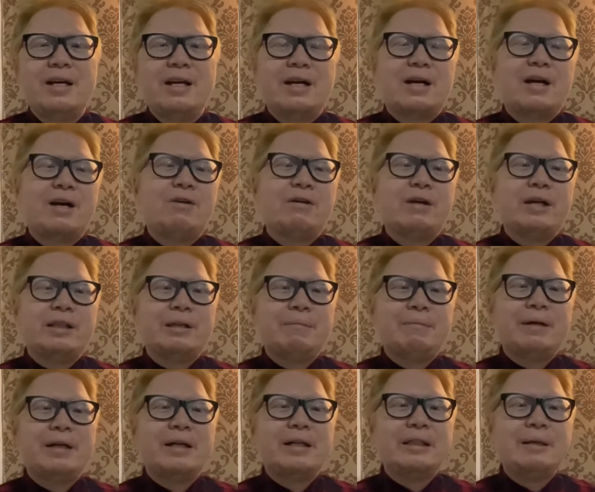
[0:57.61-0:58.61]
Kalau kita
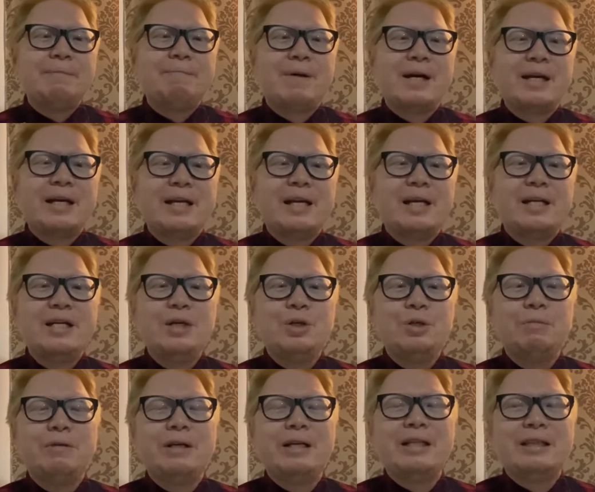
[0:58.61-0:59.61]
mengerti panggilan
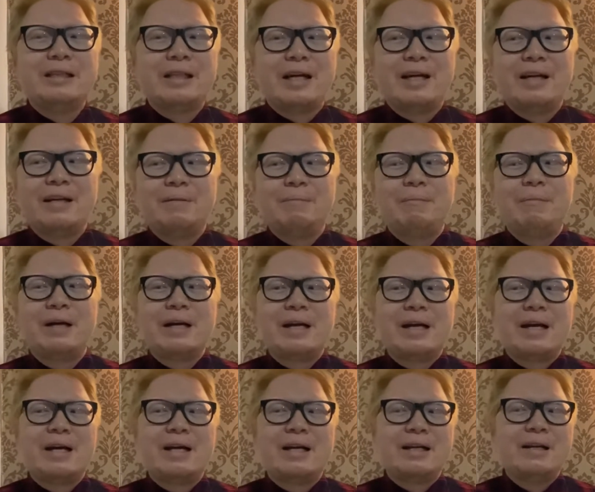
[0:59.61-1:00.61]
hidup kita,
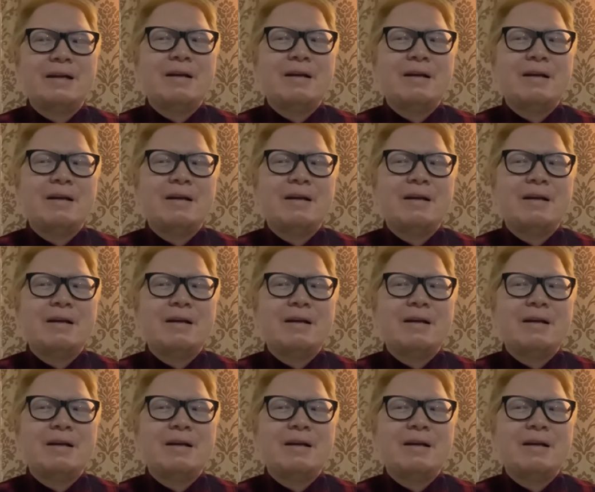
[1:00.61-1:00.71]
maka